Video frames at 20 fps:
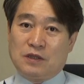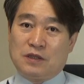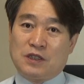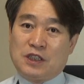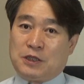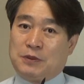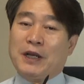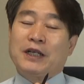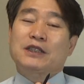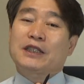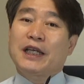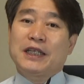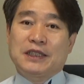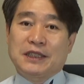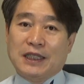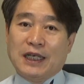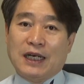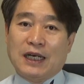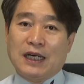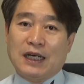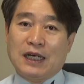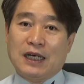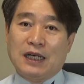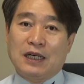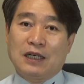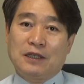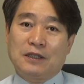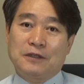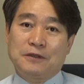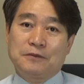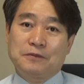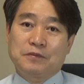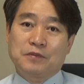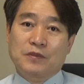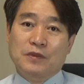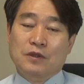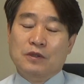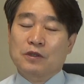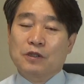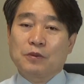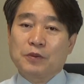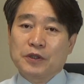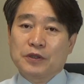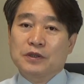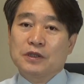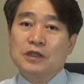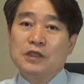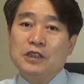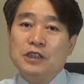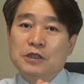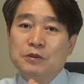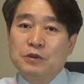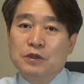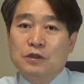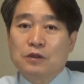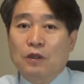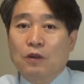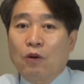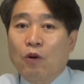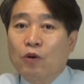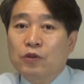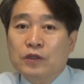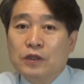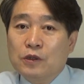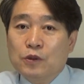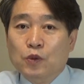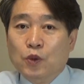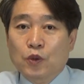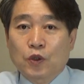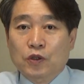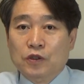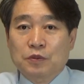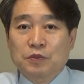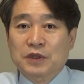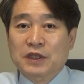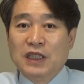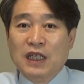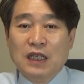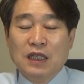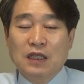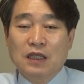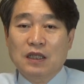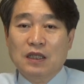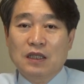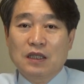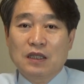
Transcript: 집약돼 있다. 그러면 이 힘을 어디로 돌렸습니까?